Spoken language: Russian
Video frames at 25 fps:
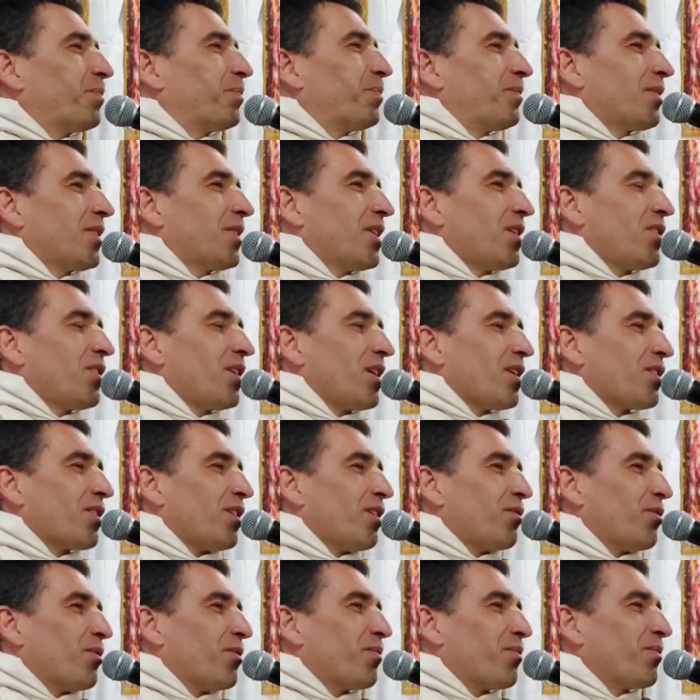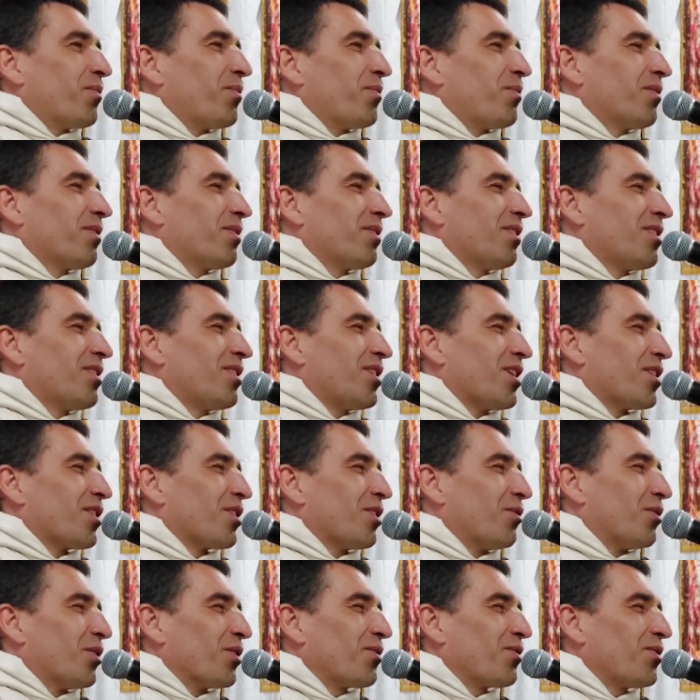Сейчас я, вас, сейчас я
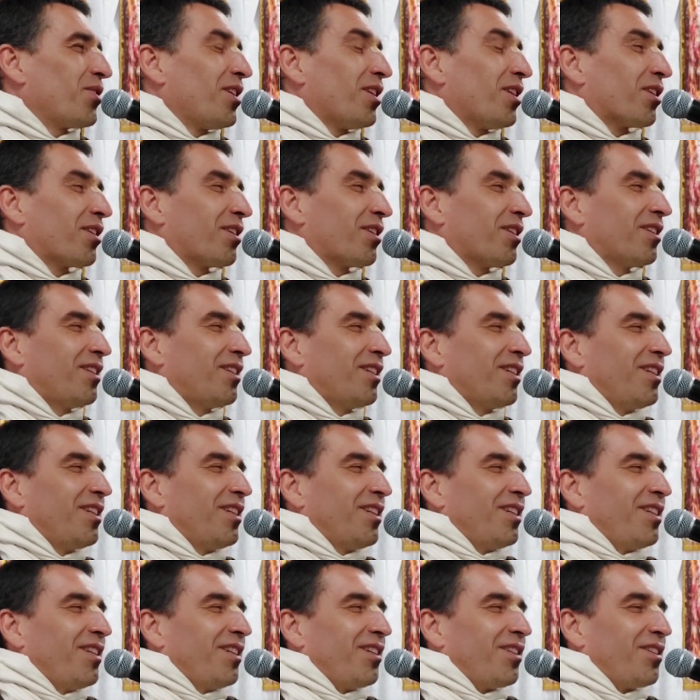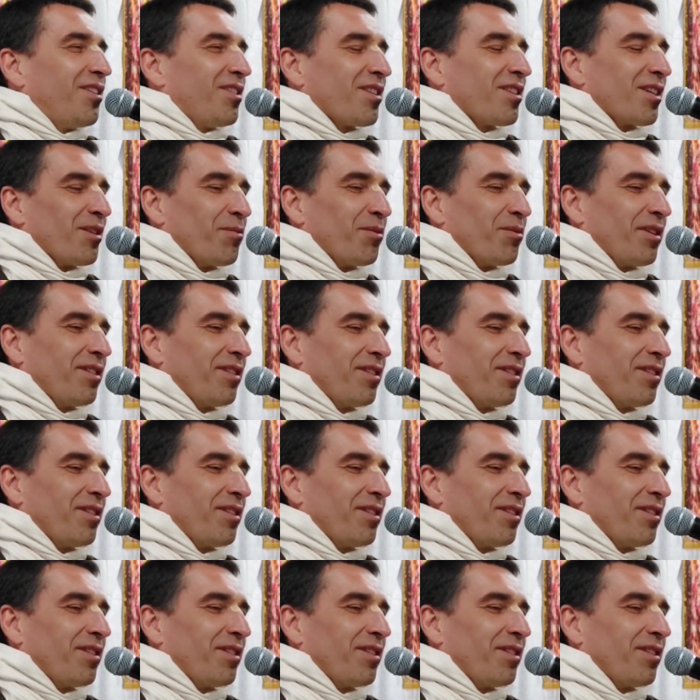вас всех, это самое,